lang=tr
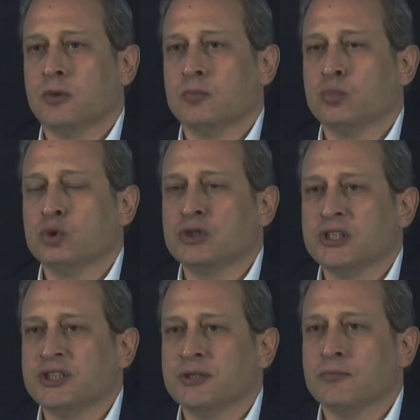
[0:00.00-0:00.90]
bu
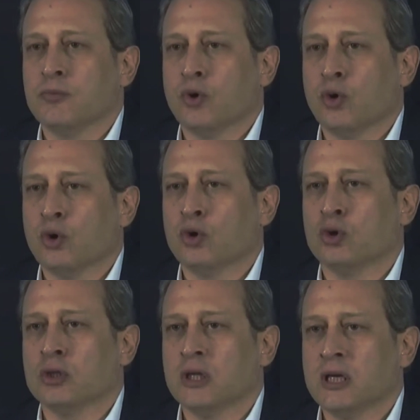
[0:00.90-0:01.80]
seçim
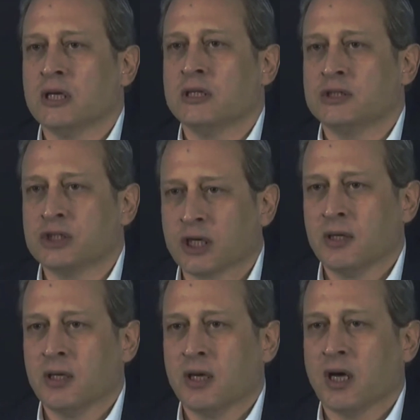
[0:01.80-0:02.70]

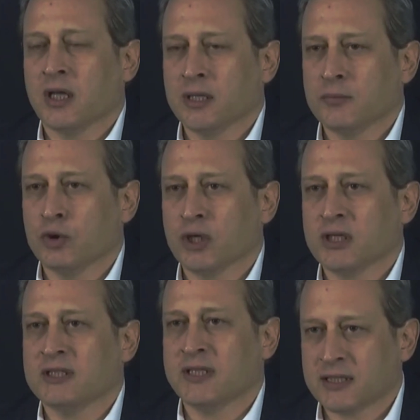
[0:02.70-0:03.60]
olacak. Anlamıyorlar
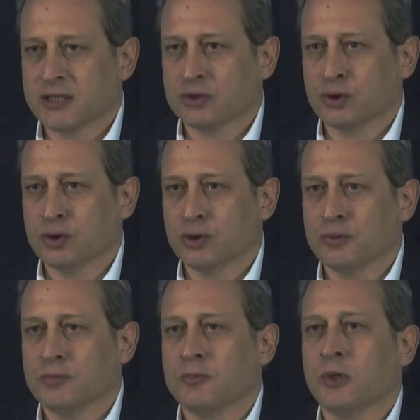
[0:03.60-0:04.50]
tekrar
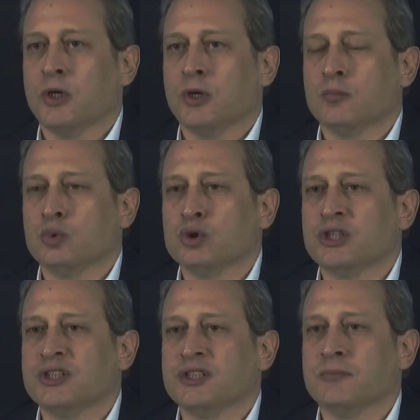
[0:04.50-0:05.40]
söylüyorum. Bu
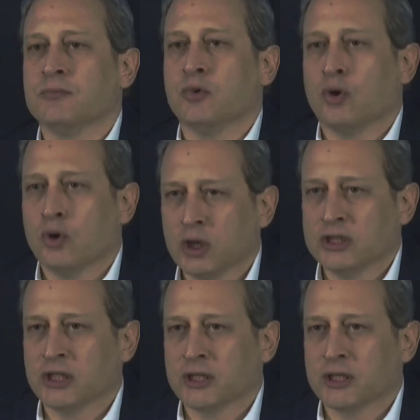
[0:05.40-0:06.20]
seçim olacak.